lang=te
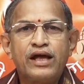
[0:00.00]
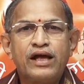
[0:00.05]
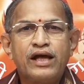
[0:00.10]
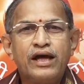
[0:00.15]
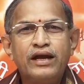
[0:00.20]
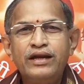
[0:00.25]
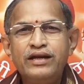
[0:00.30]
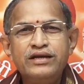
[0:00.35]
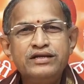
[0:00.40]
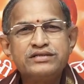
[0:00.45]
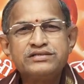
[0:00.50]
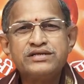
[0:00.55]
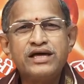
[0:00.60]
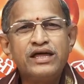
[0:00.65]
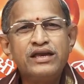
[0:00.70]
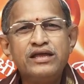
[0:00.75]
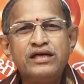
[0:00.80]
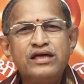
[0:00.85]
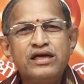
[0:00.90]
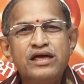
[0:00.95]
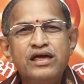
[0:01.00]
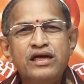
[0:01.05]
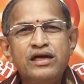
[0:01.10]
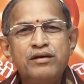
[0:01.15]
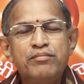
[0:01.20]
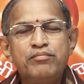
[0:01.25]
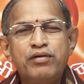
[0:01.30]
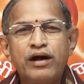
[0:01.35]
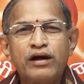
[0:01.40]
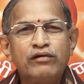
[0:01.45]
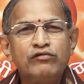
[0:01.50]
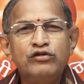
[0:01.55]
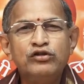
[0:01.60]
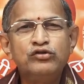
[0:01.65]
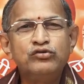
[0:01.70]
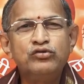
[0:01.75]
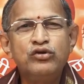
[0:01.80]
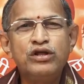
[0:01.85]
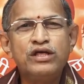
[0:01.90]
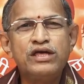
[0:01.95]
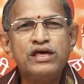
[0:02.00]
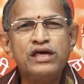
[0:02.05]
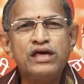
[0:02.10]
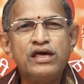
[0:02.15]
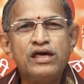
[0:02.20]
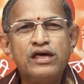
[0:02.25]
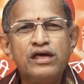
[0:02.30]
కానీ నిజానికి భగవంతుడికి